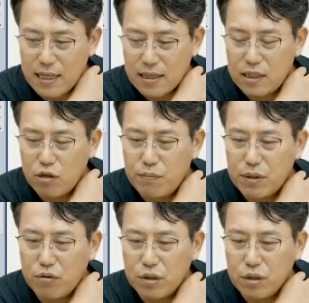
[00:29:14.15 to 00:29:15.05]
그리고
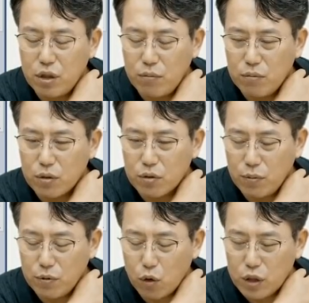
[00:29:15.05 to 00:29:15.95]
미국은 선물
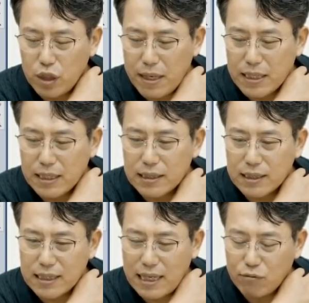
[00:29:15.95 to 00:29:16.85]
좀 동시 만기가
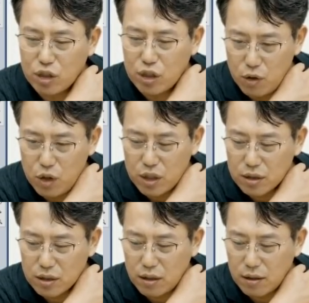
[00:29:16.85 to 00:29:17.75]
다음 주
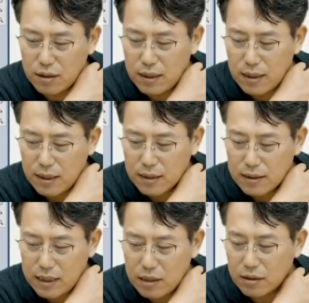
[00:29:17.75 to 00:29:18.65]
금요일이거든요.
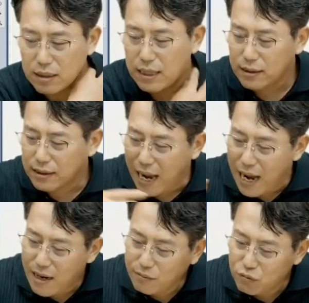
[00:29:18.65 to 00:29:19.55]
그래서
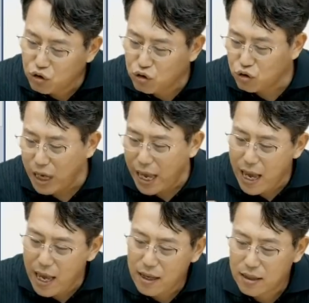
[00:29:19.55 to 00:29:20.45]
다음
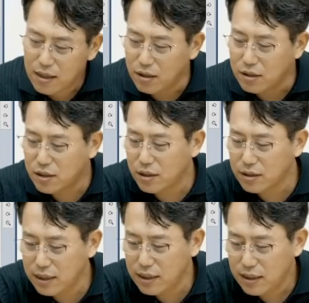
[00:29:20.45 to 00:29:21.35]
주에
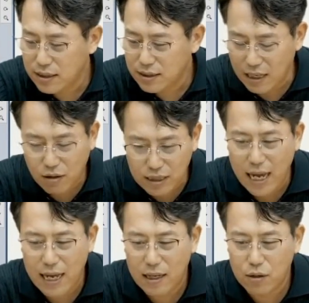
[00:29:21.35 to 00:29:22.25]
결정이 날
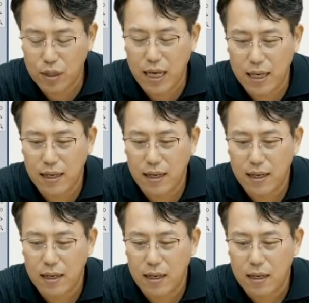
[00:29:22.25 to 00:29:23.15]
거다. 이게.
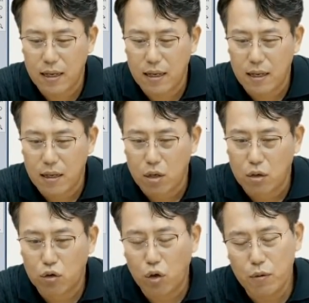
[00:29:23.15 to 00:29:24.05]

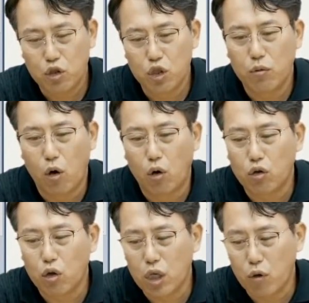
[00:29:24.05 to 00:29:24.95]
그러면 지금
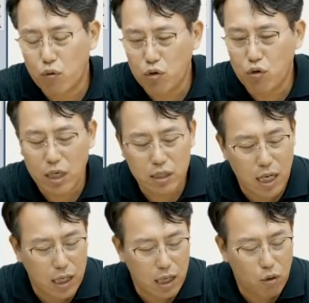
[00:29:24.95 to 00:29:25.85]
어떻게 위로 갈지
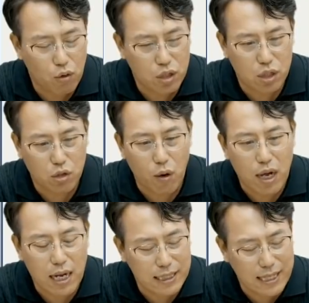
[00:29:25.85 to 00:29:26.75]
아래로 갈지
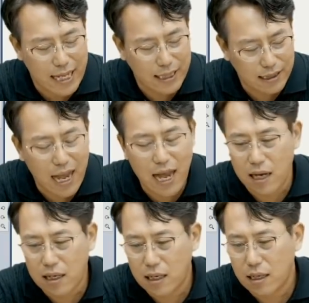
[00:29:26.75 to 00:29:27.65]
정확하지
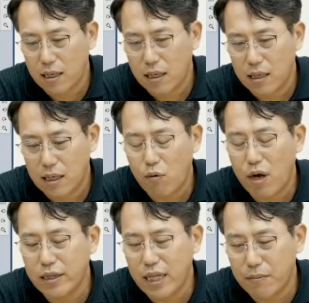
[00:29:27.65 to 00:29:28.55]
않다라고
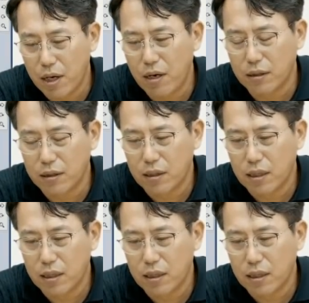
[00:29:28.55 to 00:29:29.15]
한다면